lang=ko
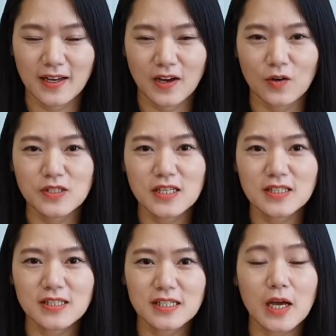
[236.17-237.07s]

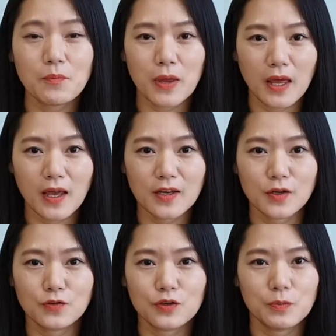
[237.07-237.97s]
언제든지 카페
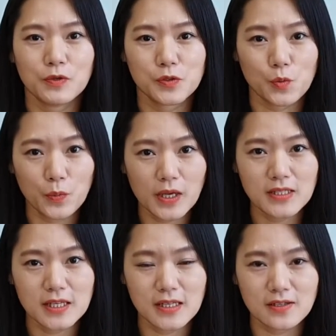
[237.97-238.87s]
그리고 이페이
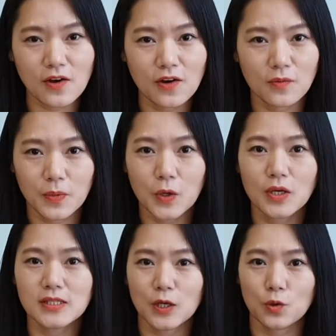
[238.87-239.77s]
홈페이지에서 필요한
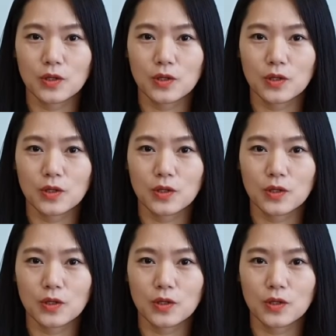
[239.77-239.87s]
자료